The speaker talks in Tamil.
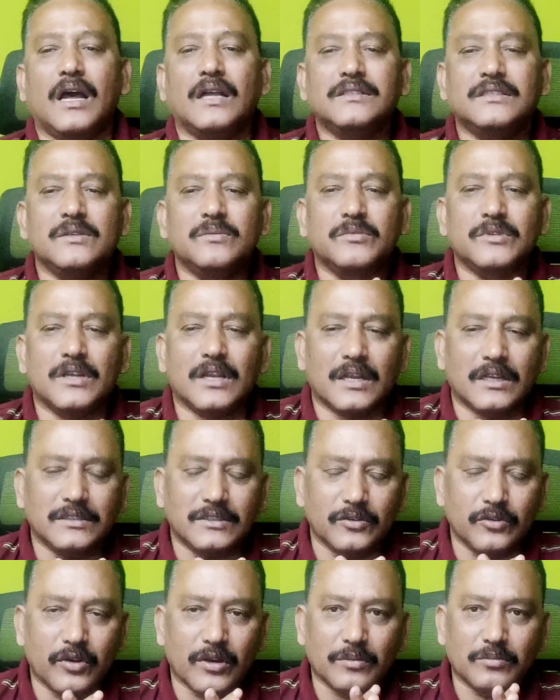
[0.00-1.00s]
அதிமுக
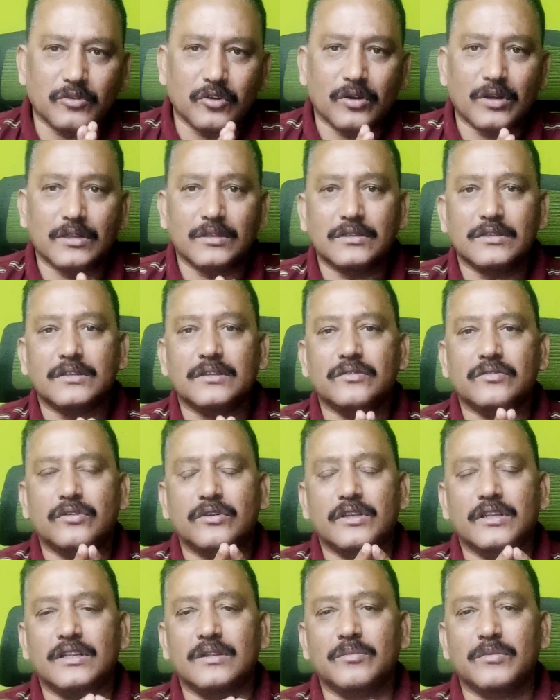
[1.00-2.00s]
கட்சி வரம் தொடர்ந்து
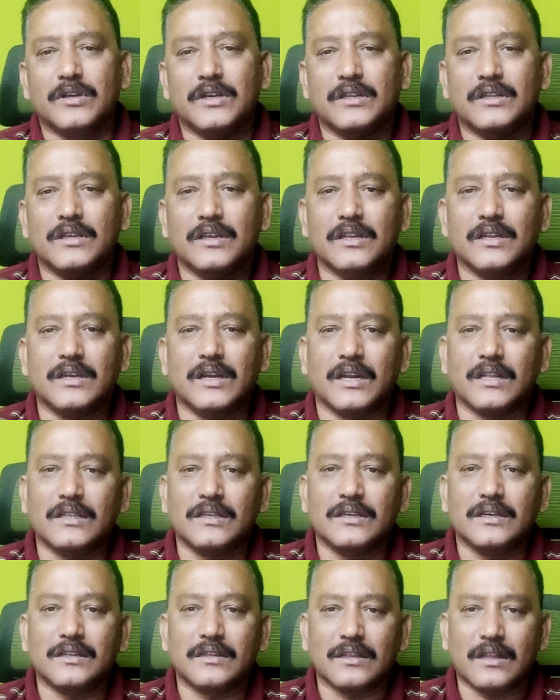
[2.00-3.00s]
நீதிமன்றத்திலே
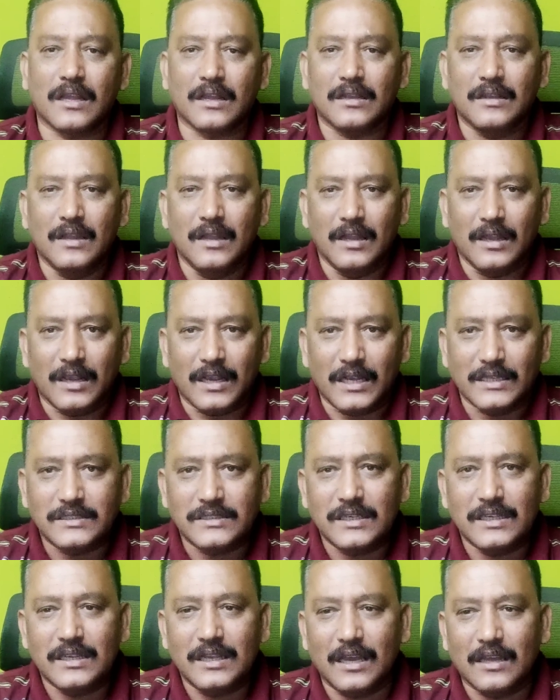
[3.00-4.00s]
நடந்துகிட்டு இருந்தால்
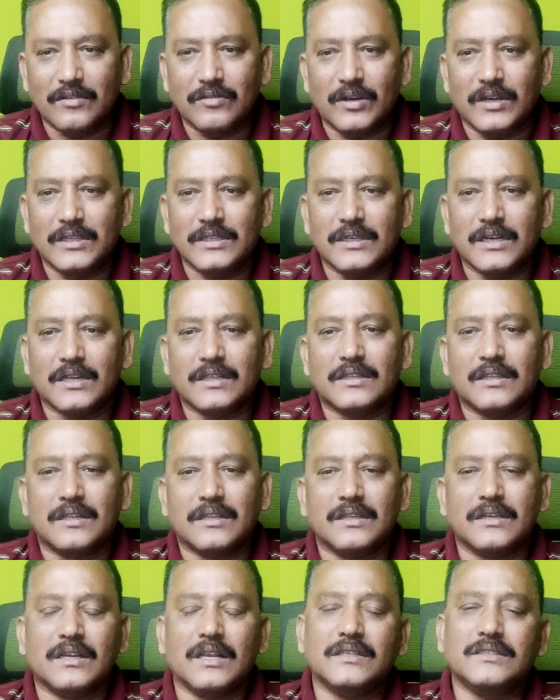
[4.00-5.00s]
கட்சியை யார் வழி
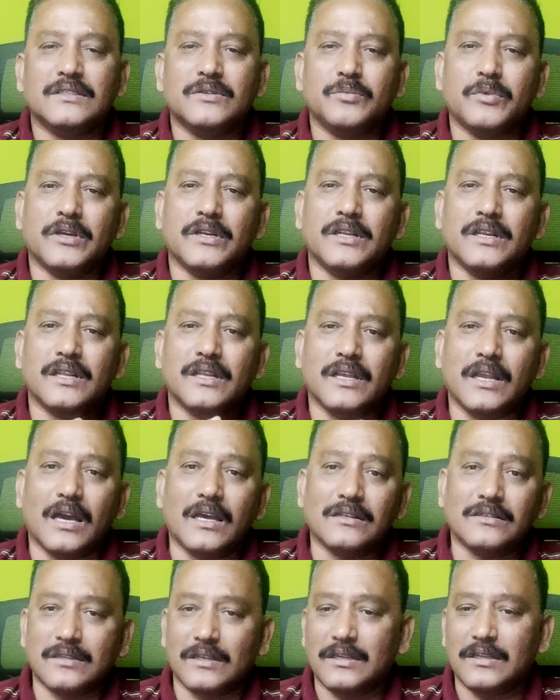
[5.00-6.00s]
நடத்துறது கட்சி பணிகளை
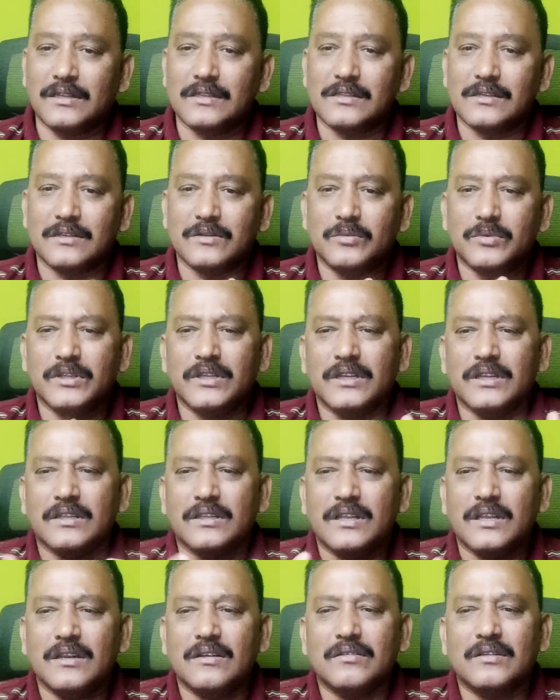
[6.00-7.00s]
யார் செய்கிறது இப்படிங்கிற
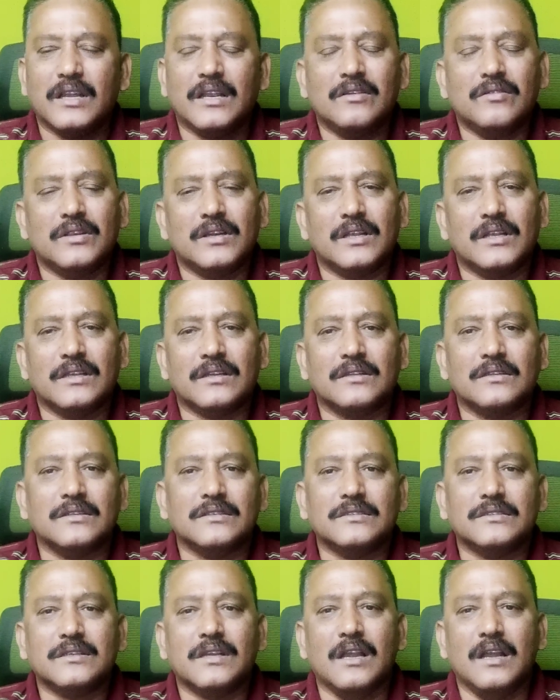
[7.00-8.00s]
கேள்வி கேள்வியெல்லாம்
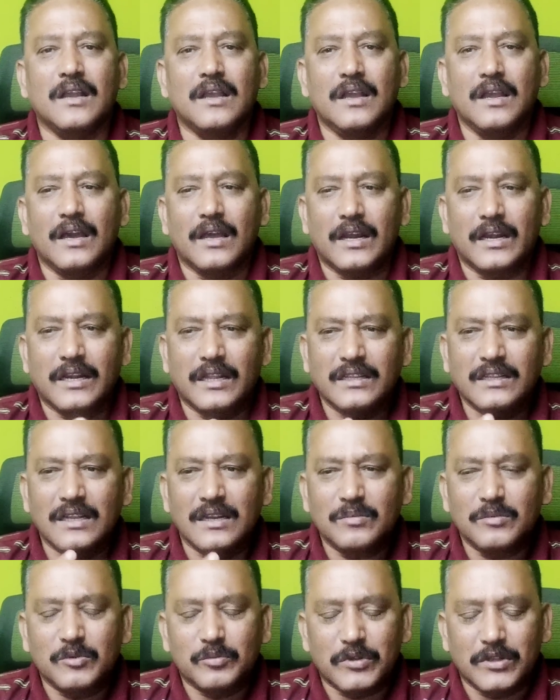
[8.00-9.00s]
இருந்துச்சு இரட்டை
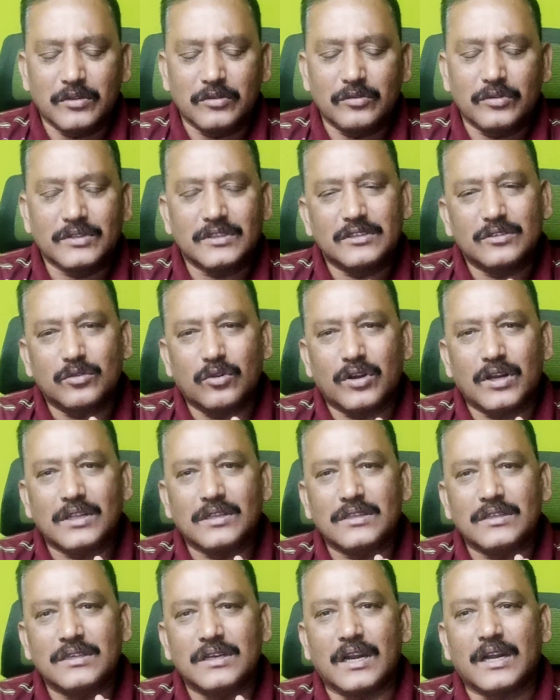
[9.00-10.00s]
தலைமை பதவி வந்து
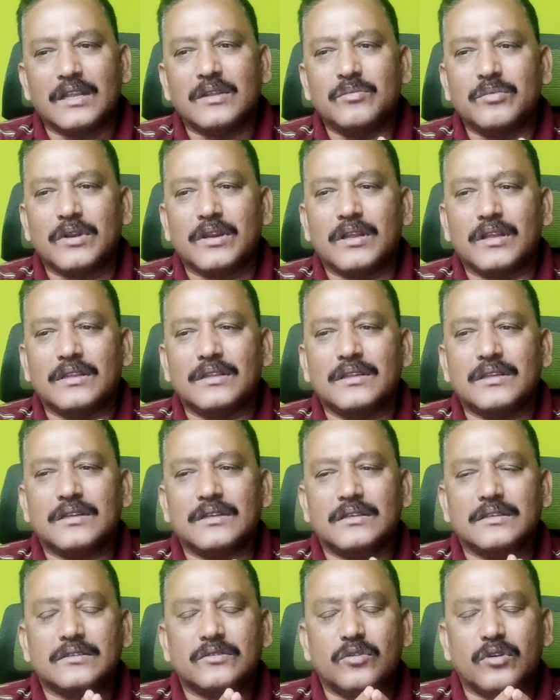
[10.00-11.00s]
தொடர்ந்து நடைபெறாது
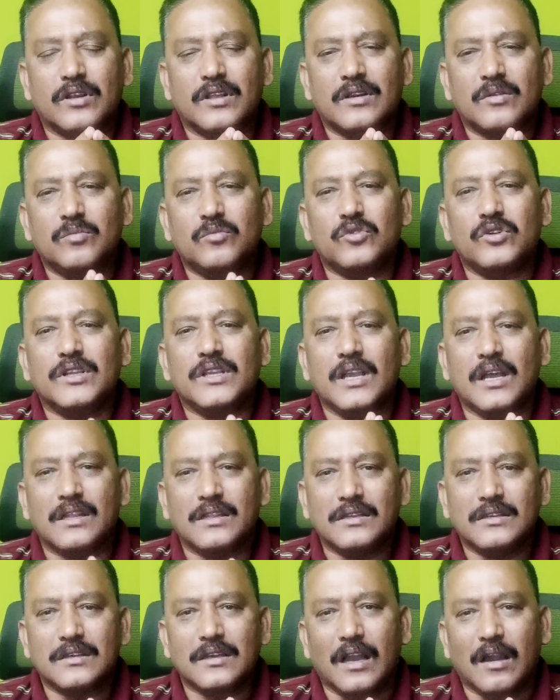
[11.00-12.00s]
தொடர
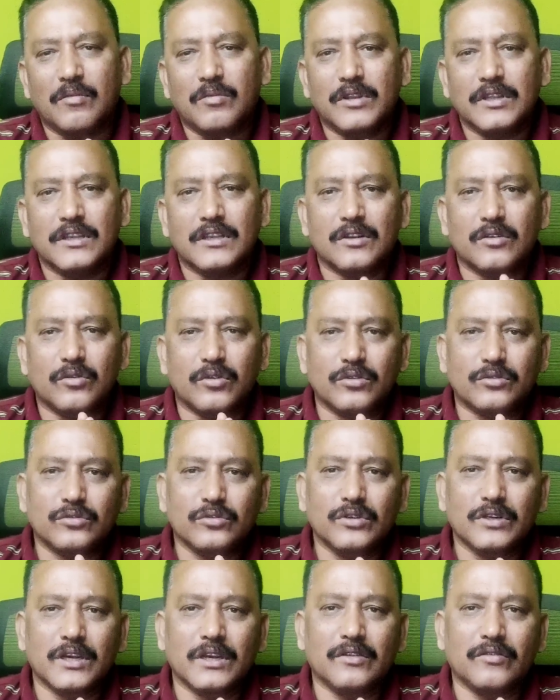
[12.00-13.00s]
முடியாது அப்படிங்கிற ஒரு
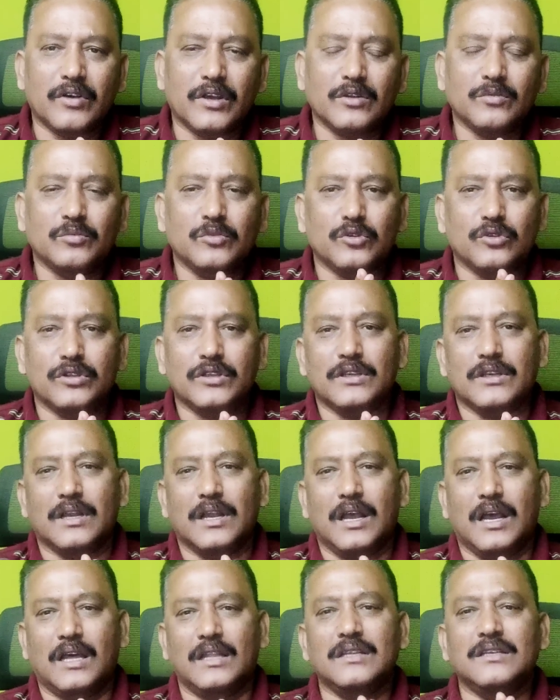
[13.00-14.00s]
சூழ்நிலை வரும்போது
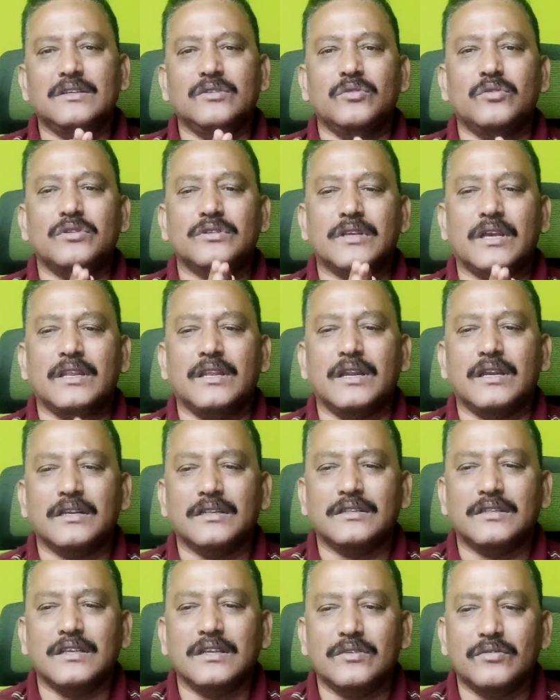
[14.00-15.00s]
அதுக்கு ஒரு
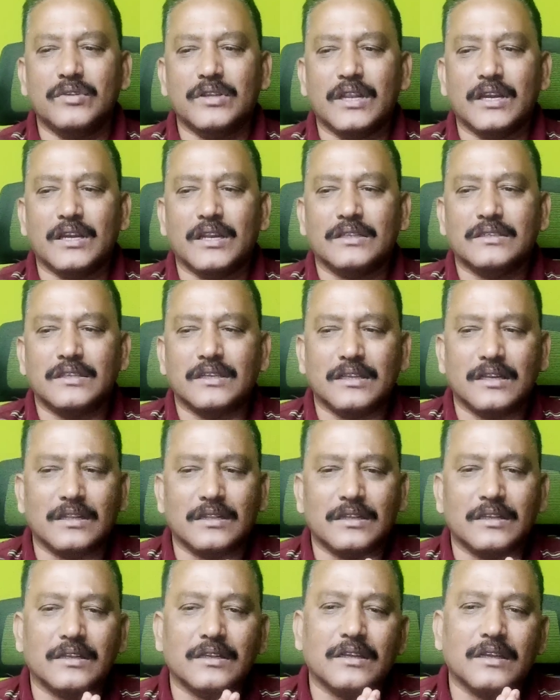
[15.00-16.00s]
சரியான தீர்வு என்ன
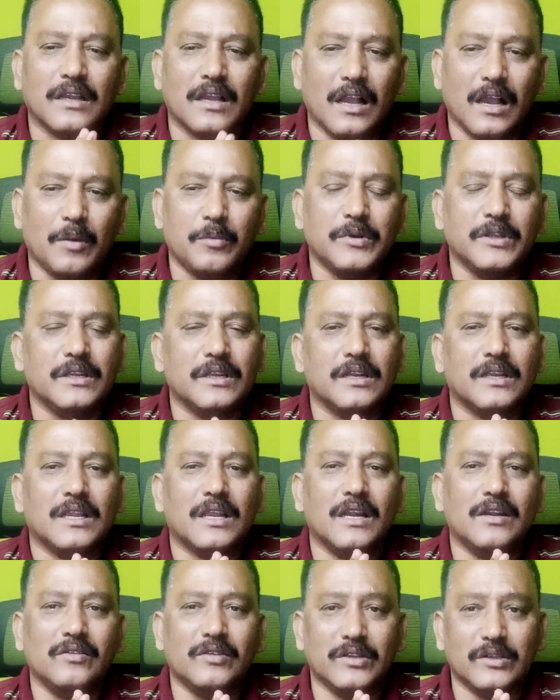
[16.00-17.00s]
செய்கிறது அப்படிங்கிற
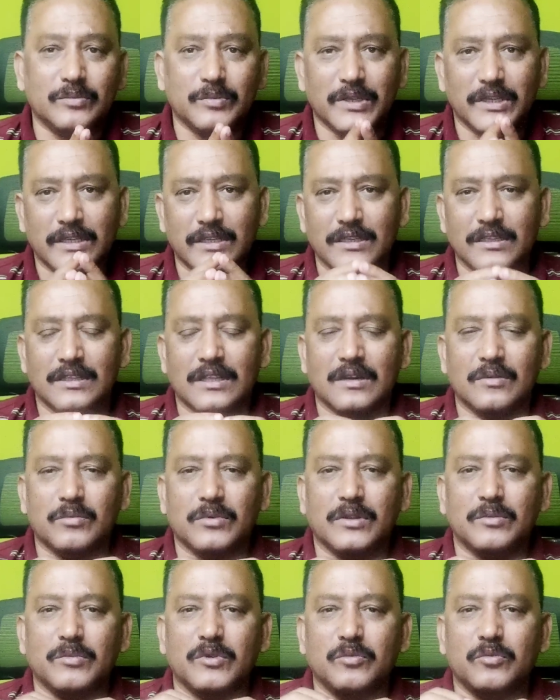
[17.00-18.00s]
கேள்வியுமே இரு
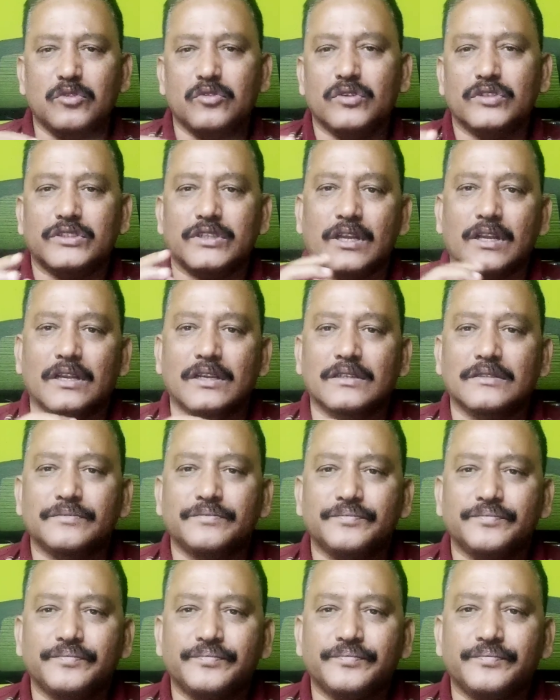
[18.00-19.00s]
தரப்புலையுமே முன் வச்சாங்க
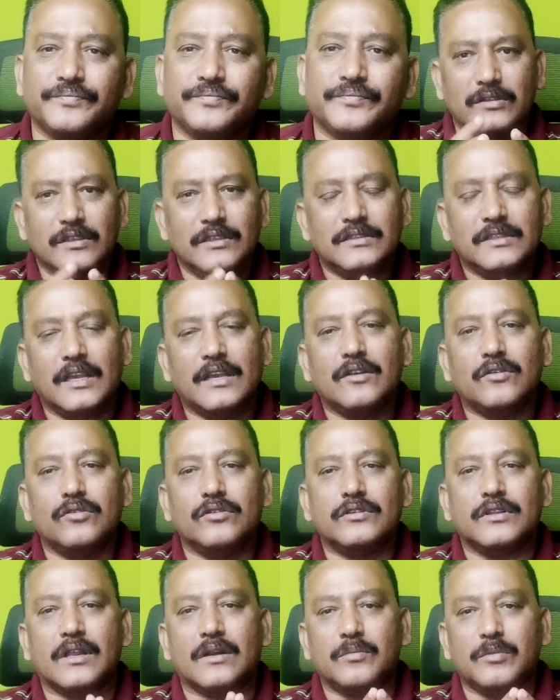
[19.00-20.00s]
வந்து
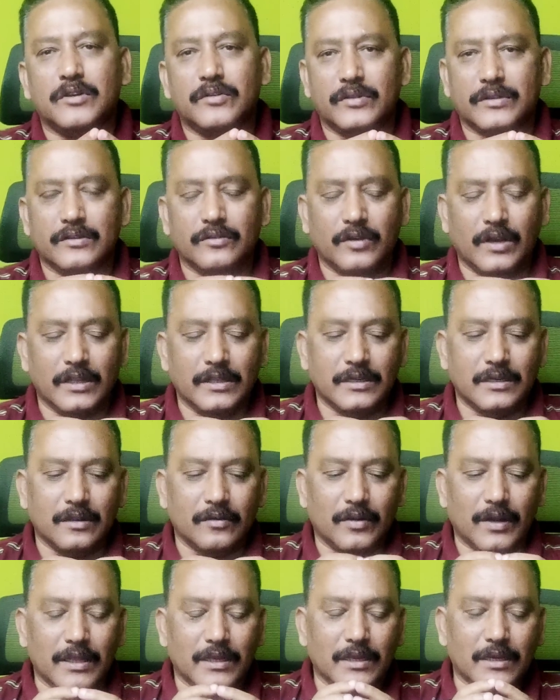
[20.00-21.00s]
செயற்குழு தரப்பில் வந்து வாதிட்ட
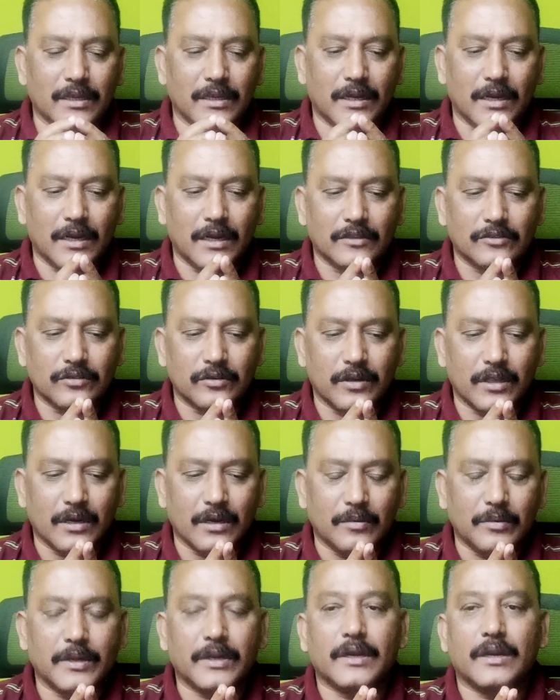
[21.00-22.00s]
வழக்கறிஞர் என்ன
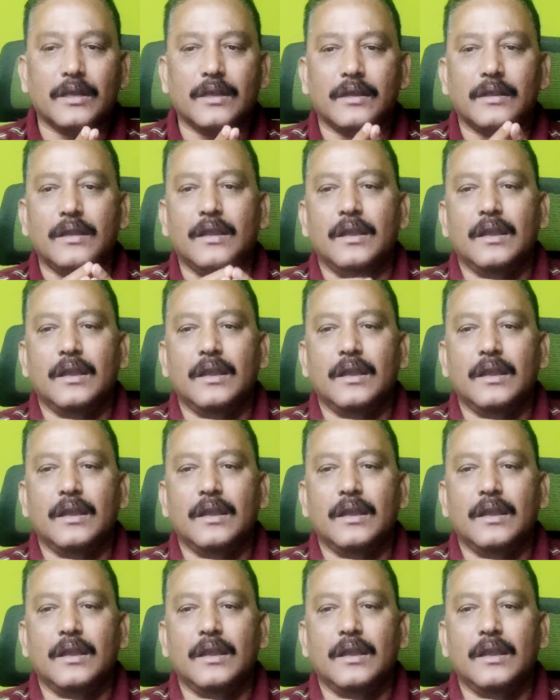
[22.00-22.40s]
சொன்னார் அப்படின்னா